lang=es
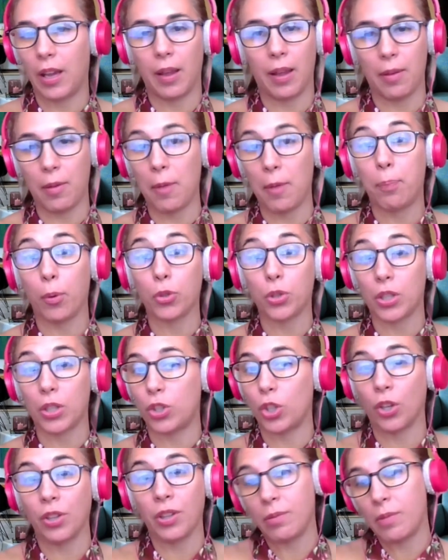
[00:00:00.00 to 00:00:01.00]
de,
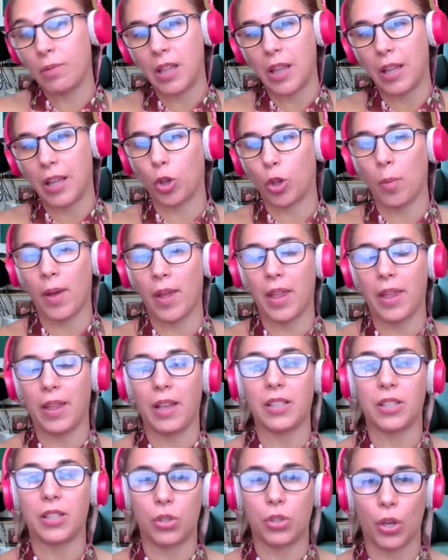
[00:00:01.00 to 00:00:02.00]
posición y de toma
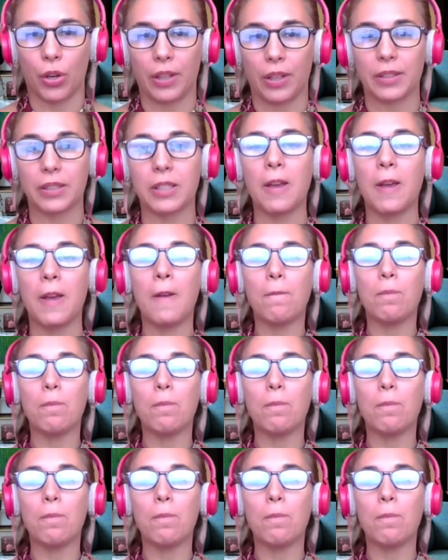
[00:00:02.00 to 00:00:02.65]
de decisiones.